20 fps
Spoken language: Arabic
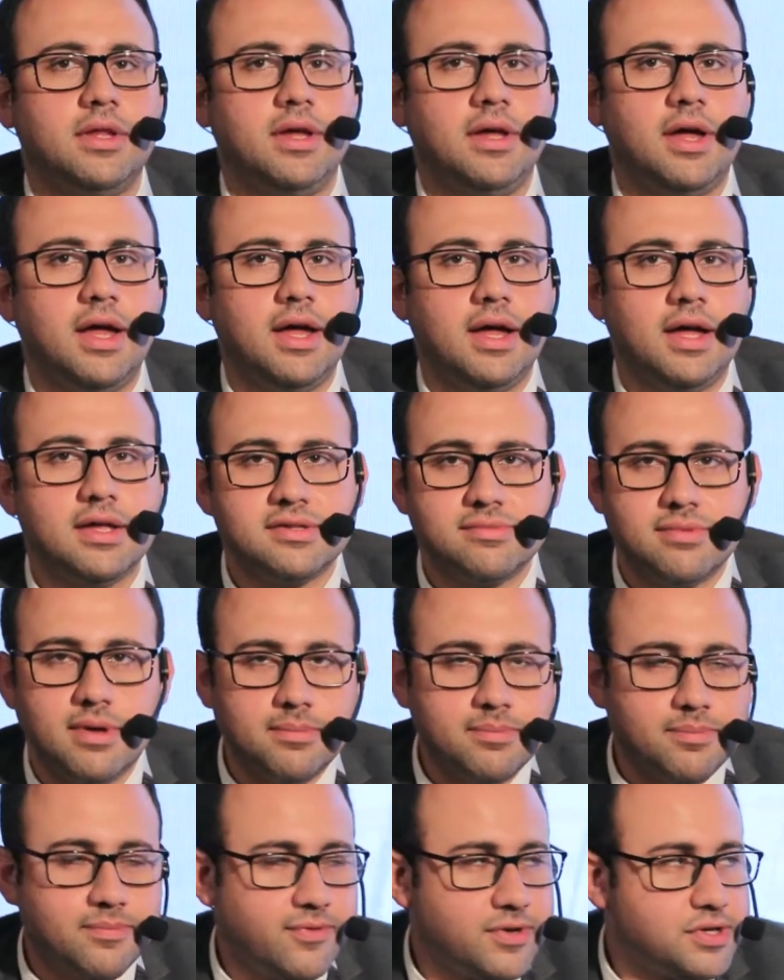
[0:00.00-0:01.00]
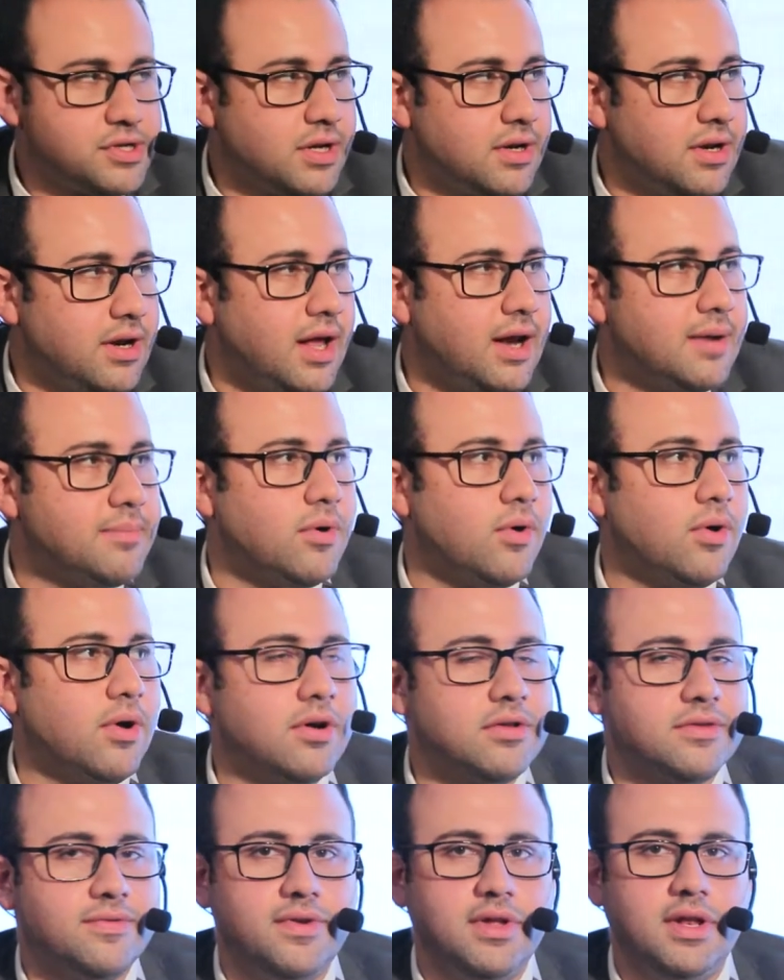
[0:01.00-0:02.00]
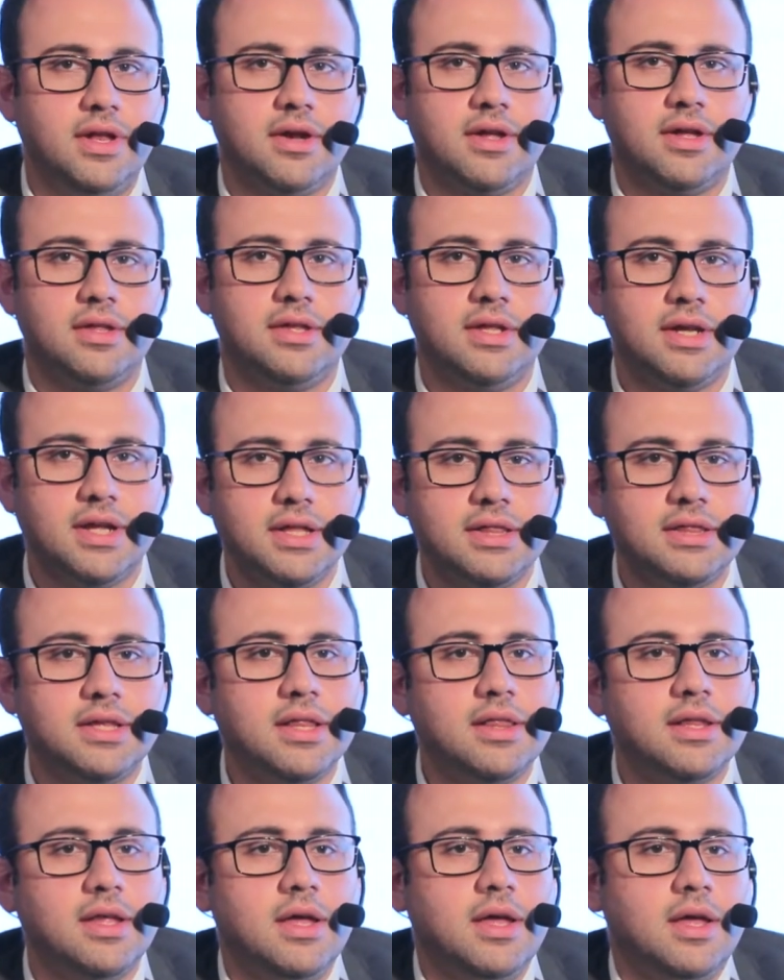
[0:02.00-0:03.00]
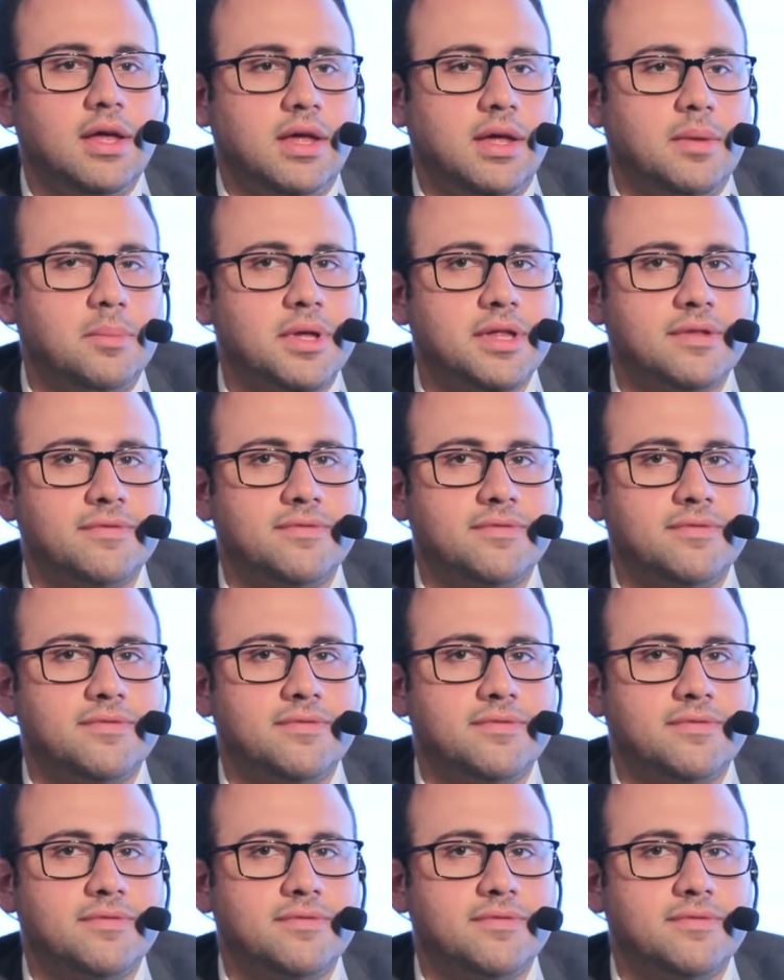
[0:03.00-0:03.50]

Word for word: آه، اسباب فشل القلب او الهارت فيلير كتير جدا يمكن